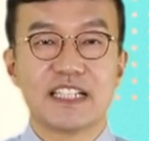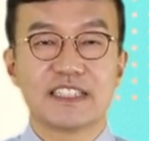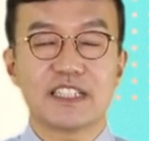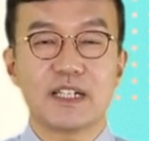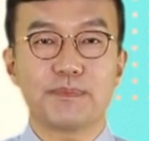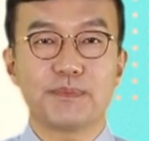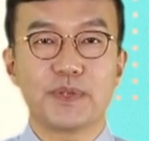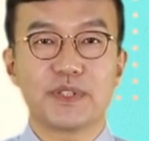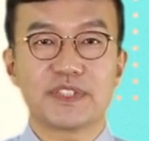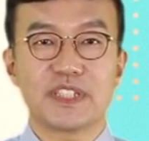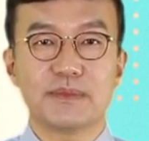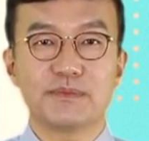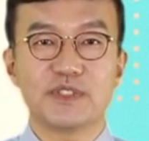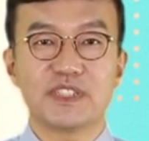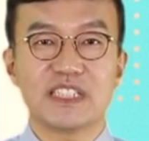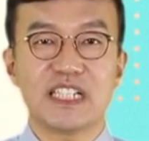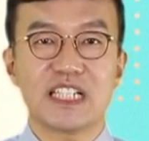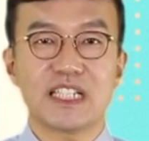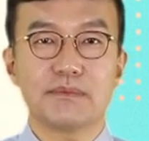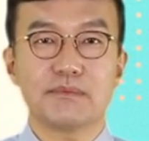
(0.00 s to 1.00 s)
첫 번째
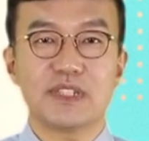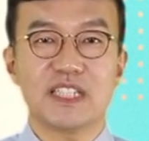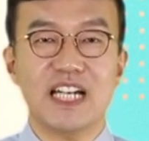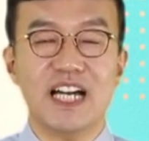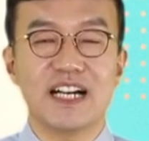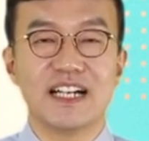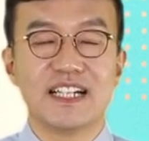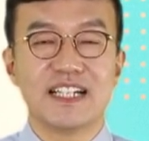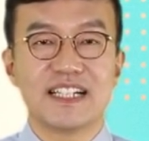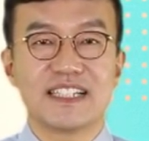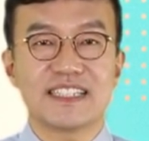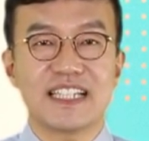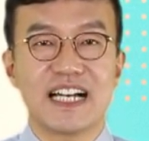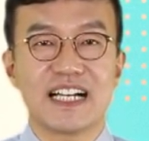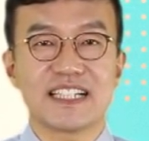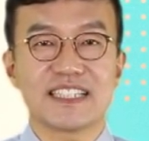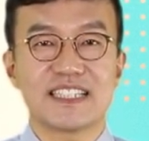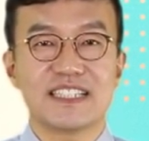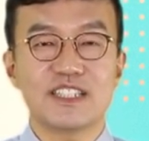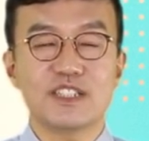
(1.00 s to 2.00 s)
문장입니다.
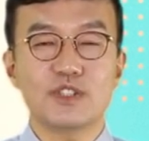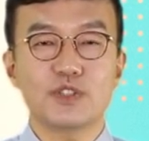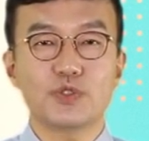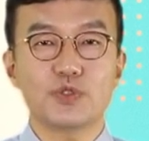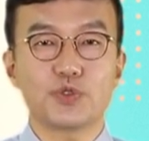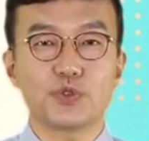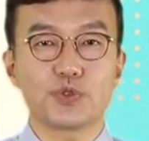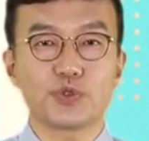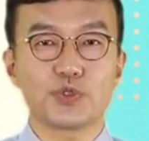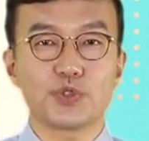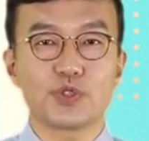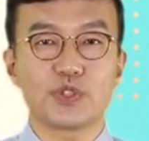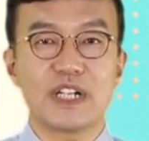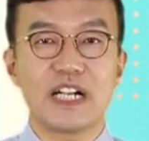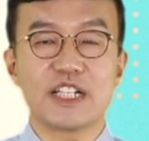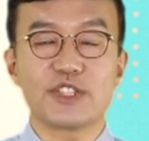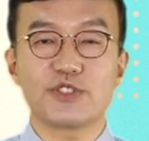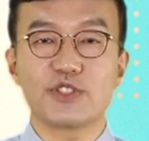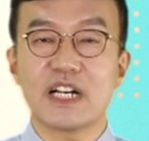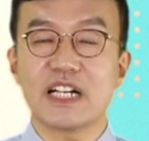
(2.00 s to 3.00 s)
당신은 중국어
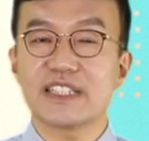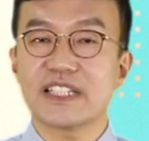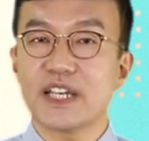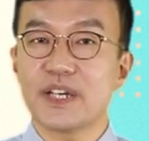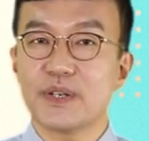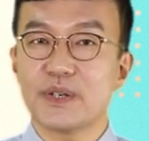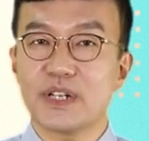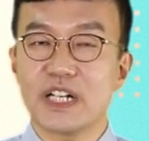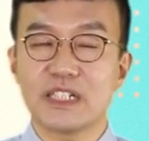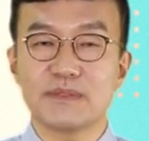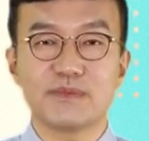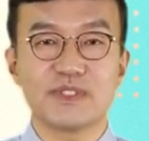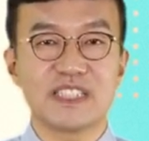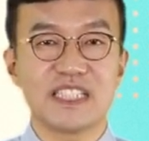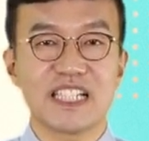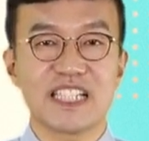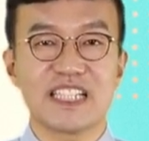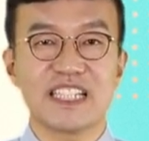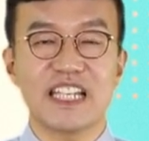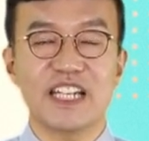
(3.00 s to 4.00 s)
할 줄 아세요? 라는
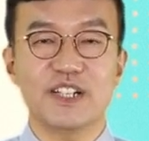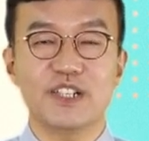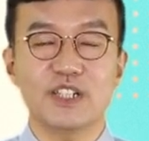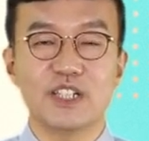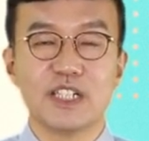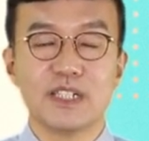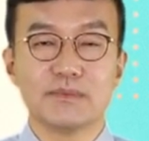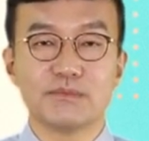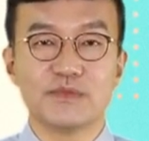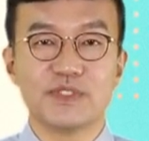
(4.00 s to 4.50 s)
문장인데요.